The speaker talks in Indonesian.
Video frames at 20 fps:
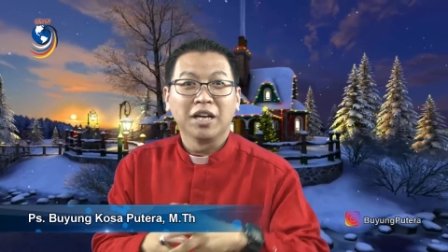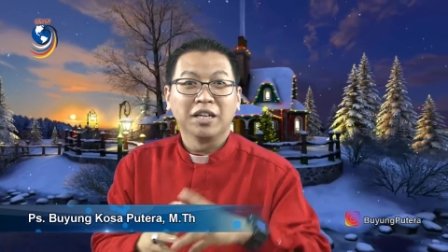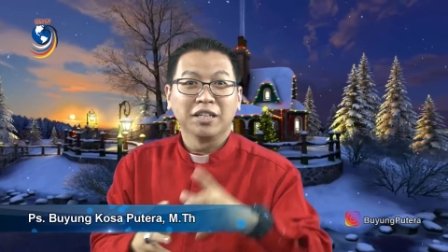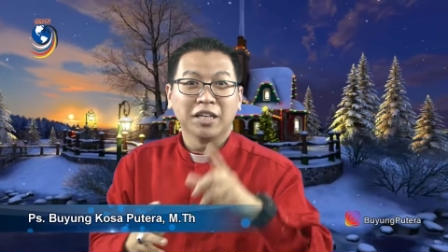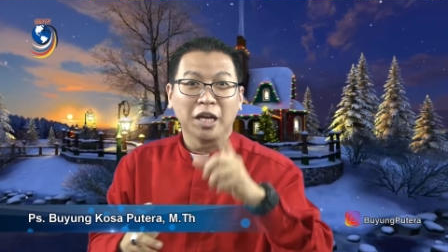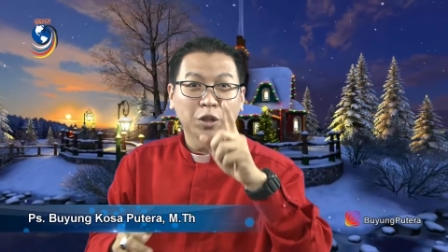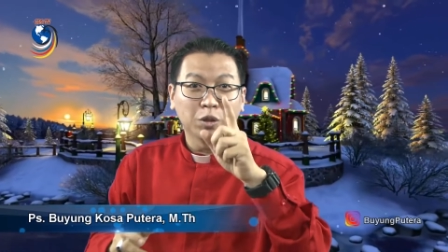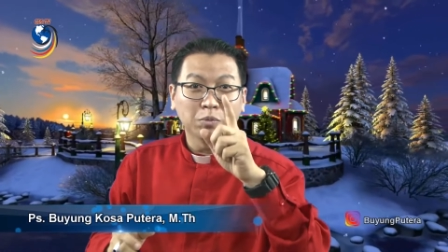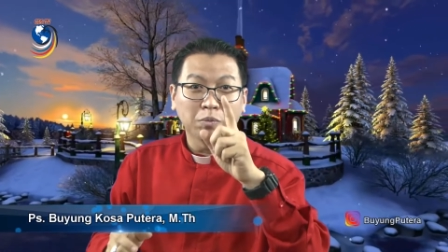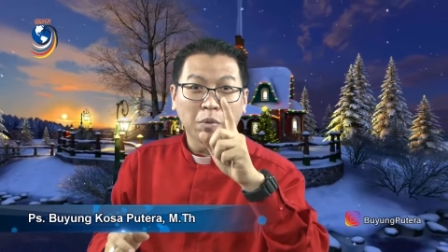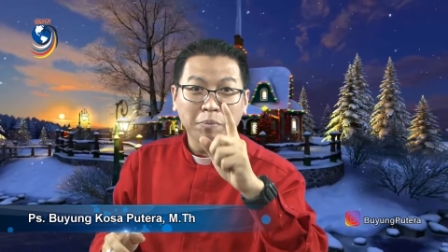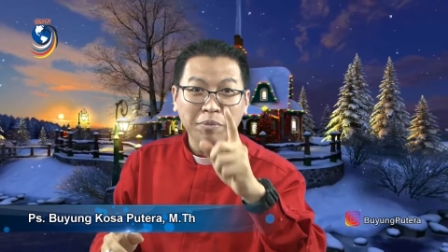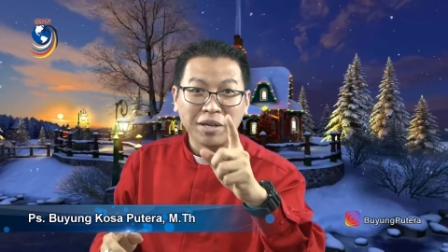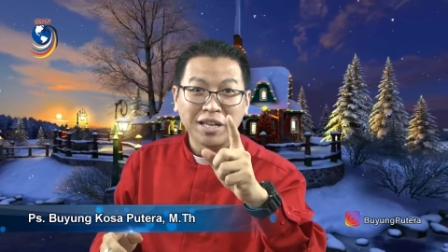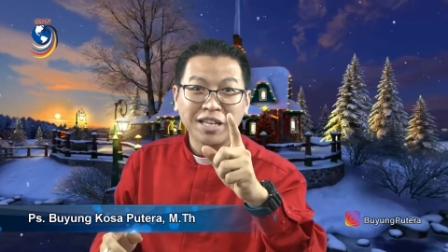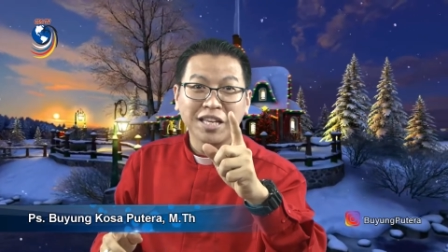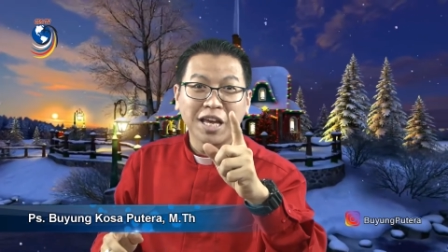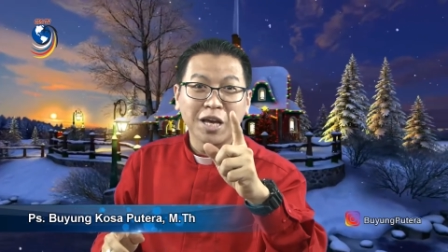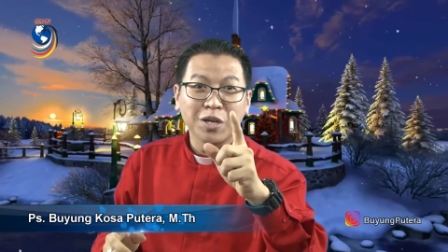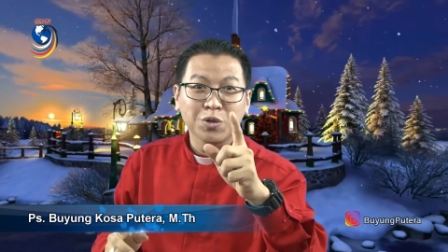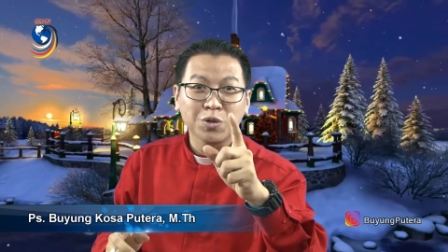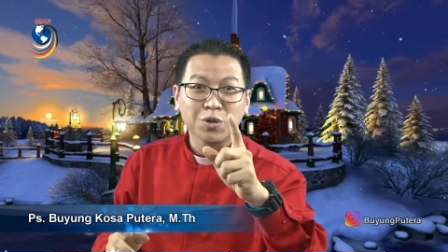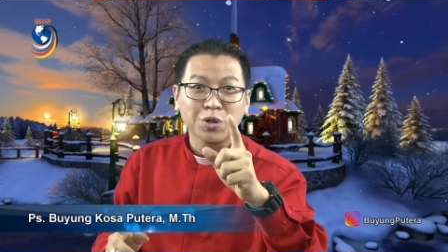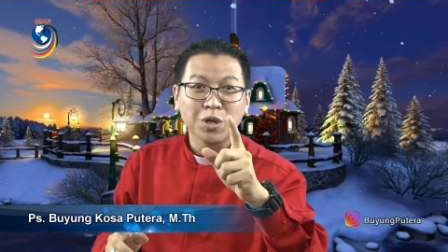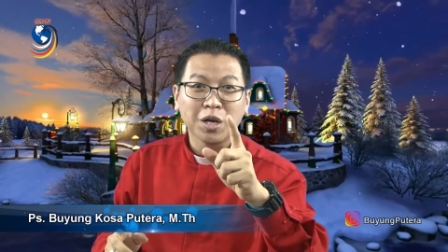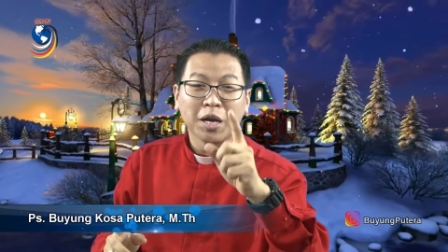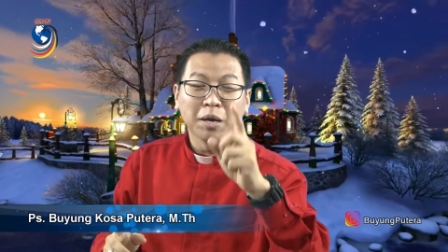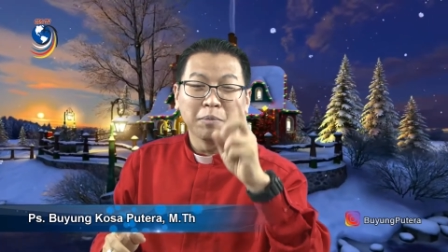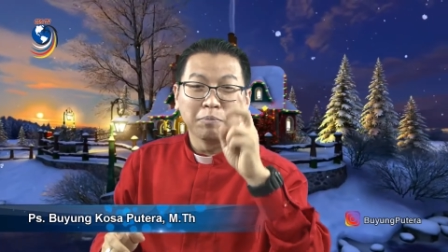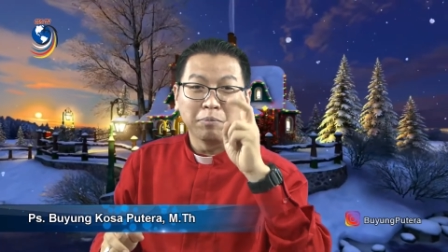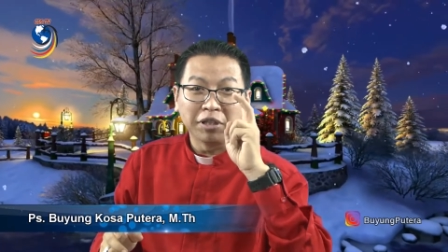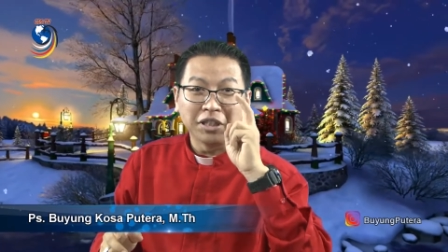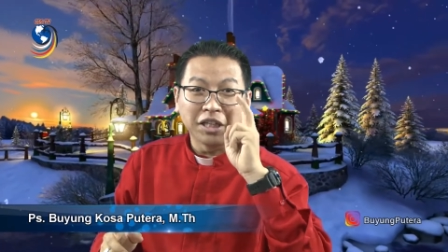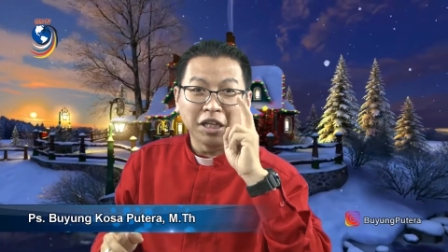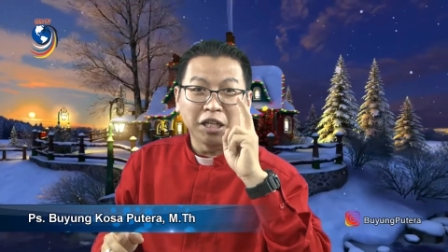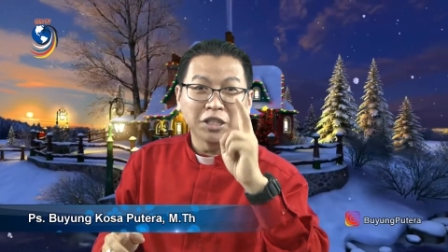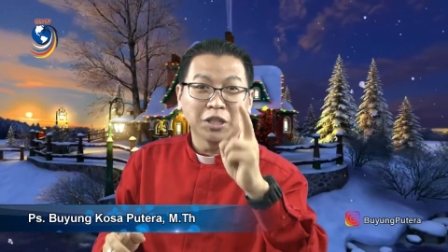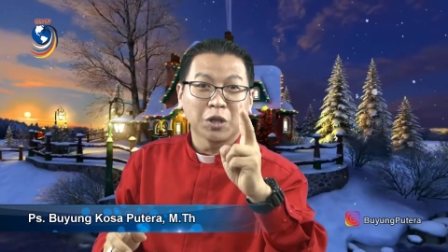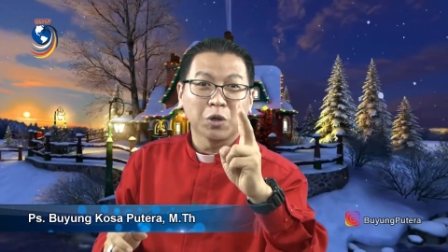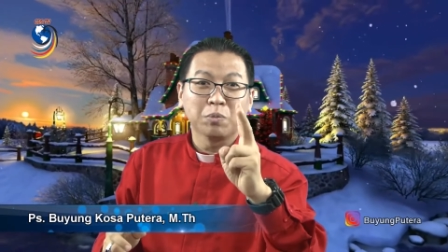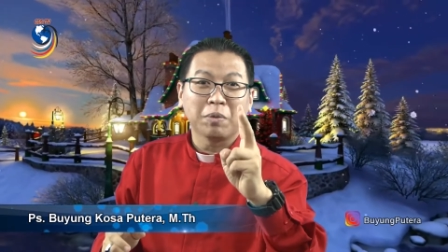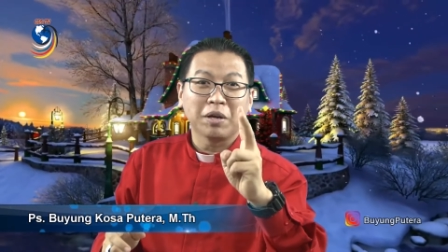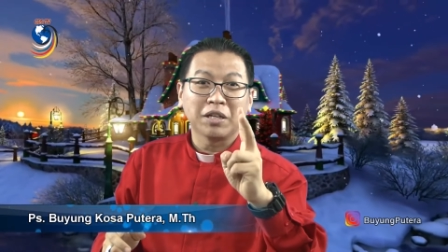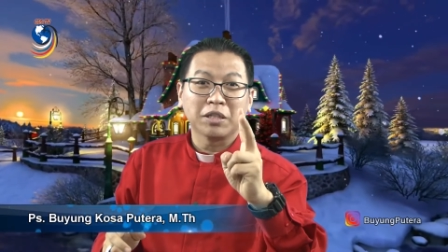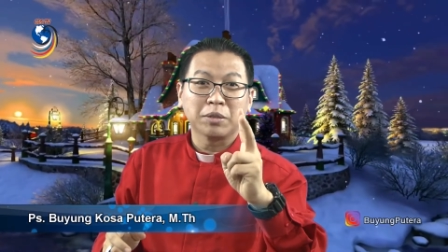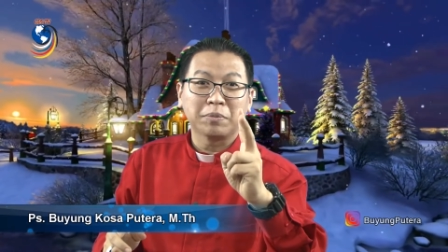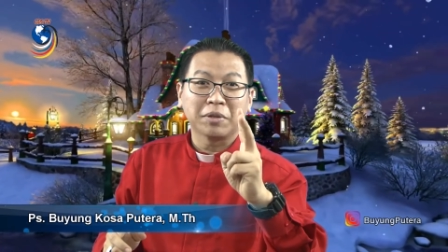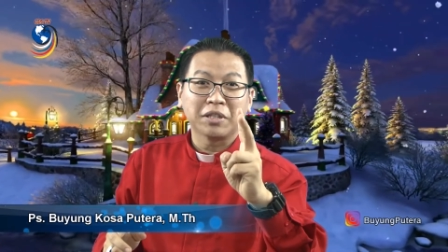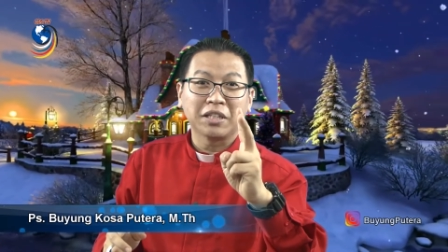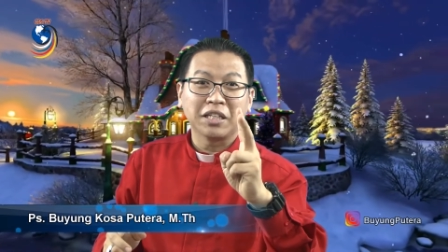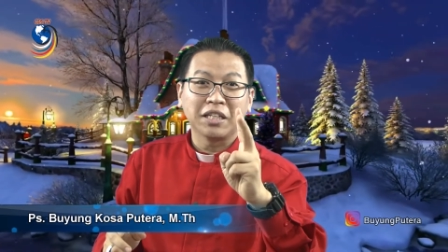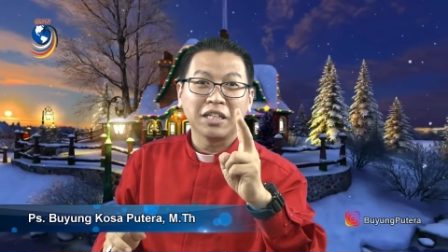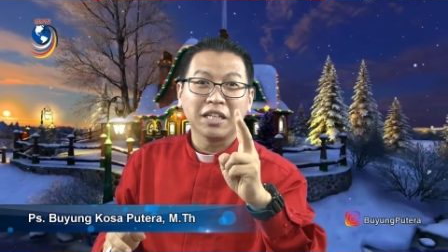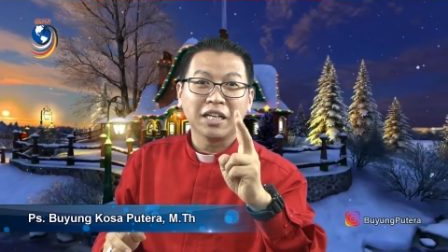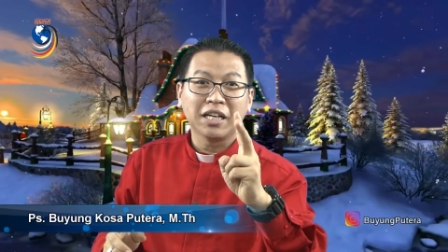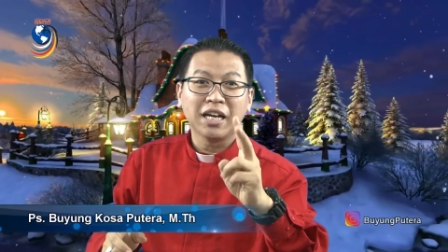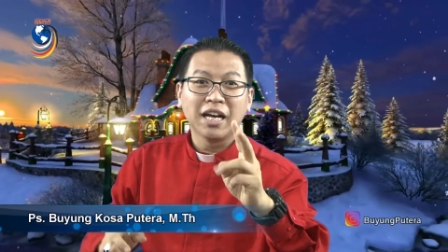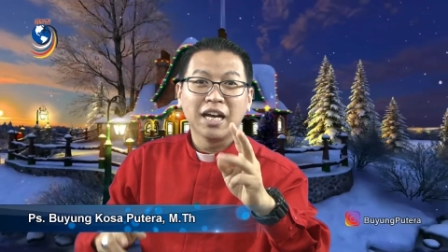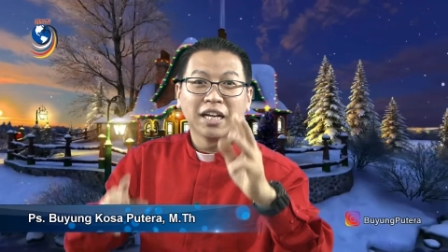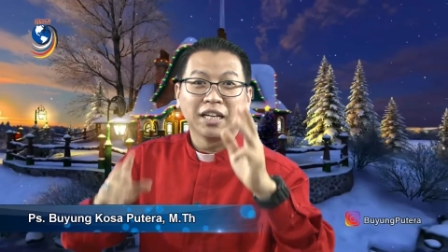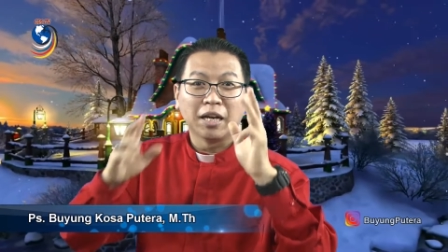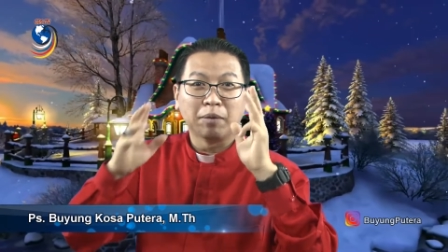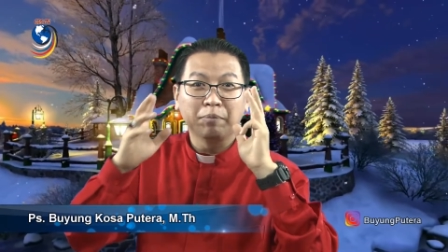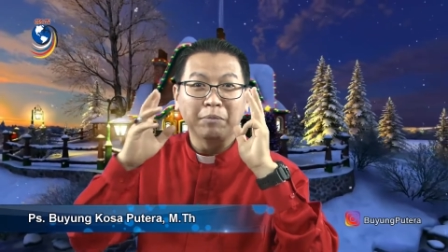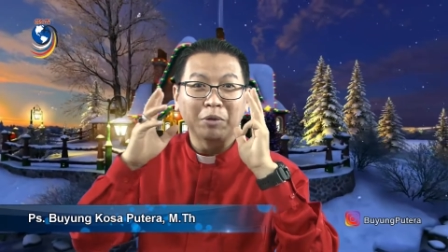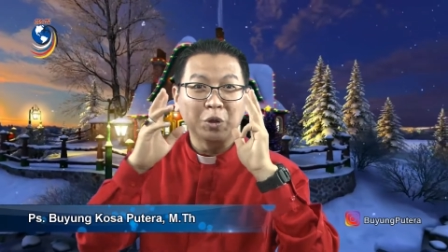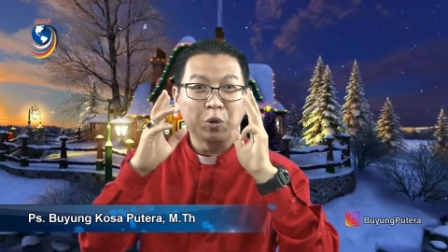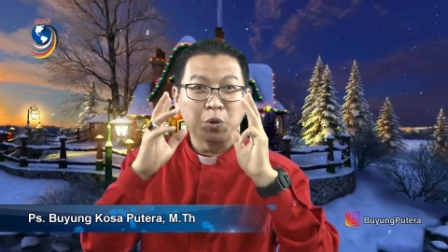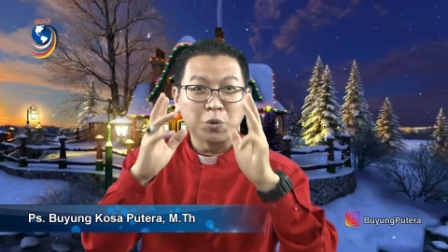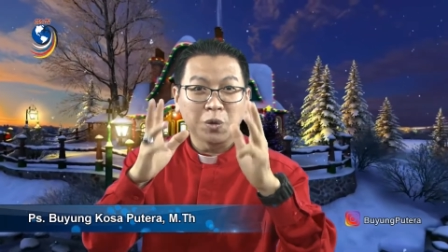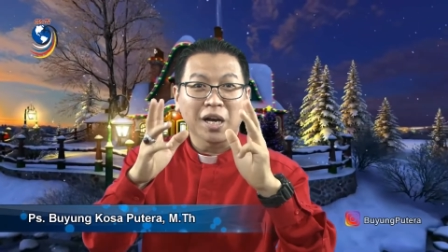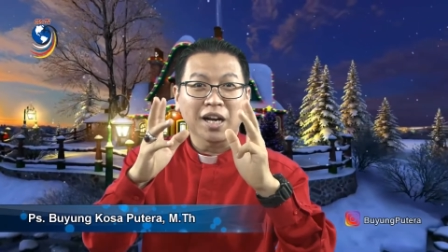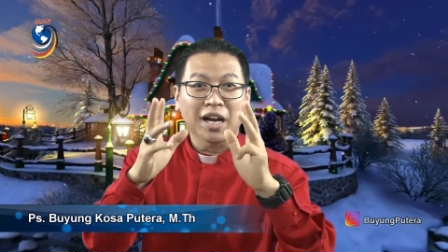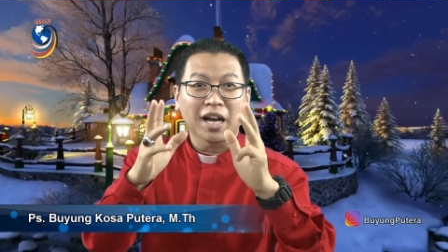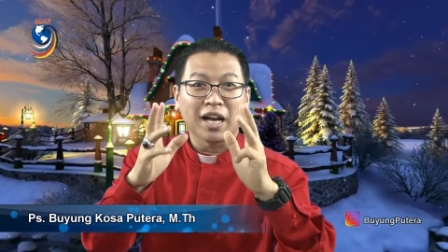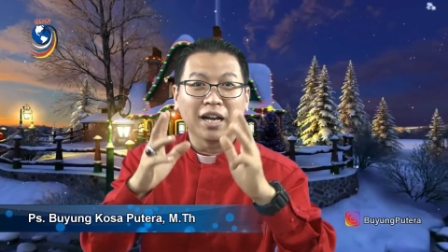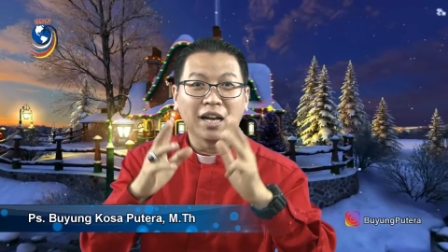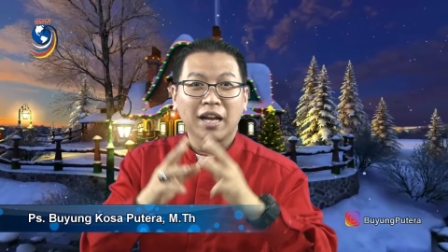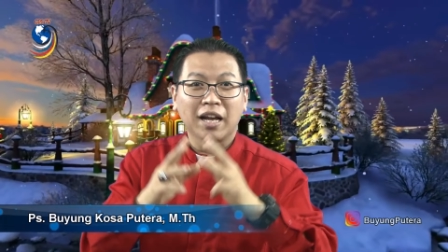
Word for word: Yaitu memilih Yesus, menjadi serupa seperti dia, dan menyukakan